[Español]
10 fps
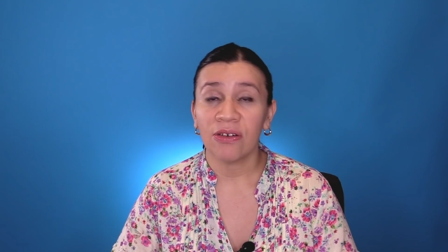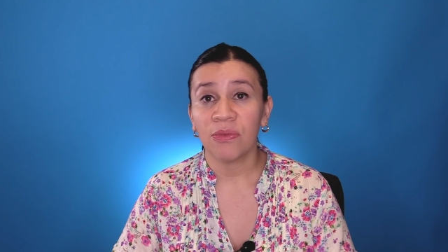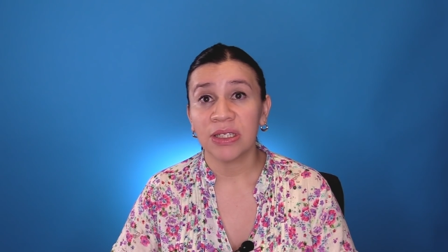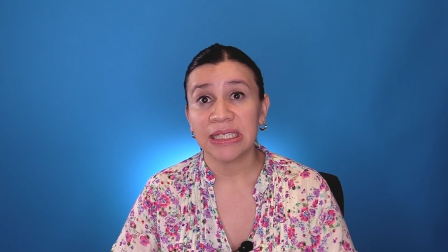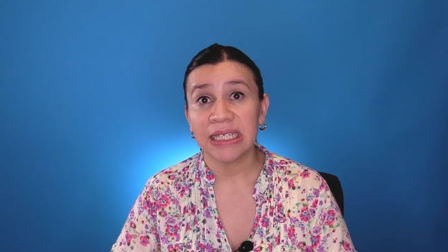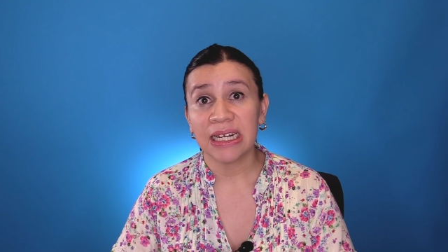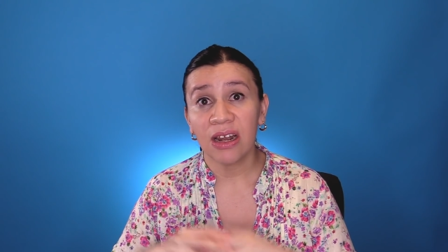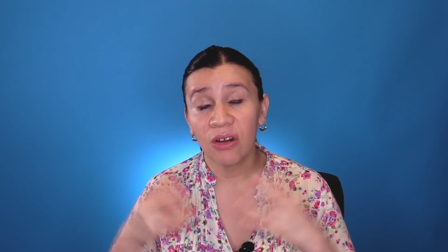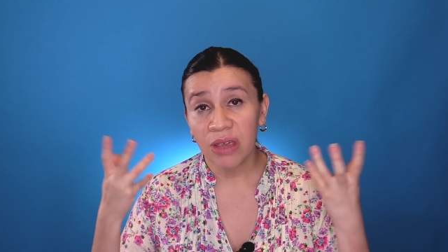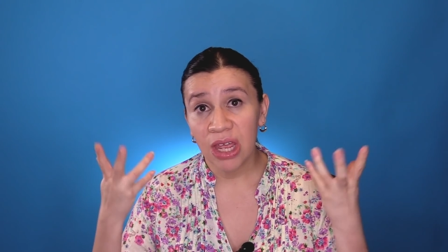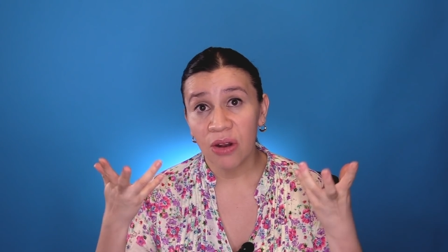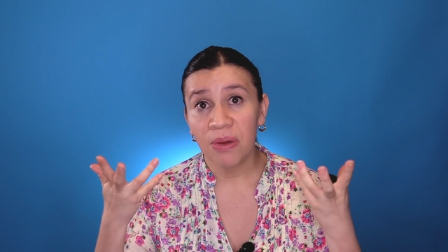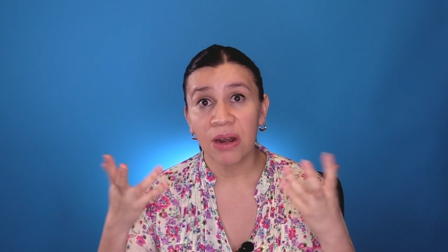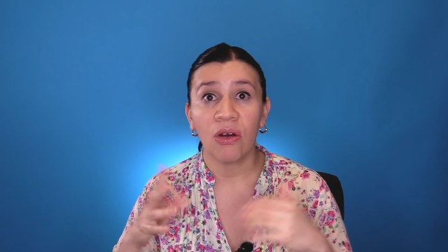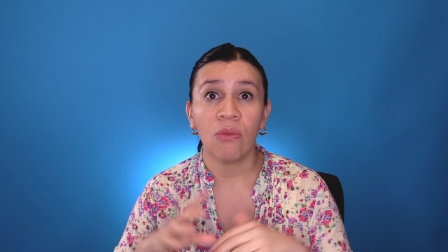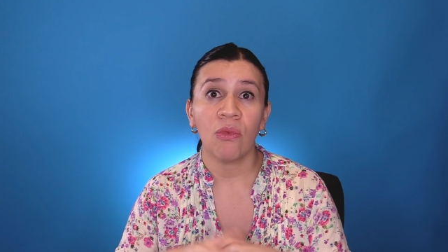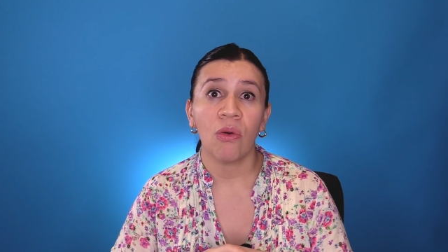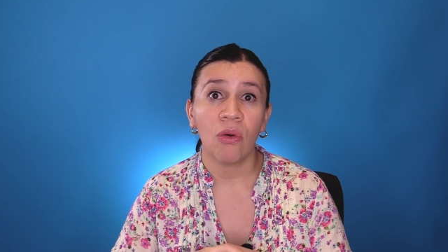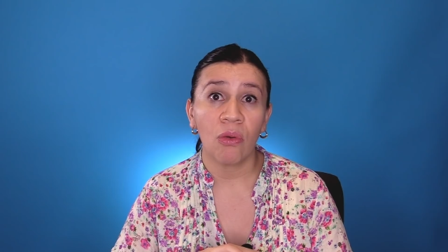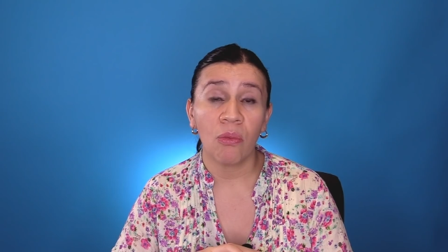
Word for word: Como este cierre, lo quiero ver como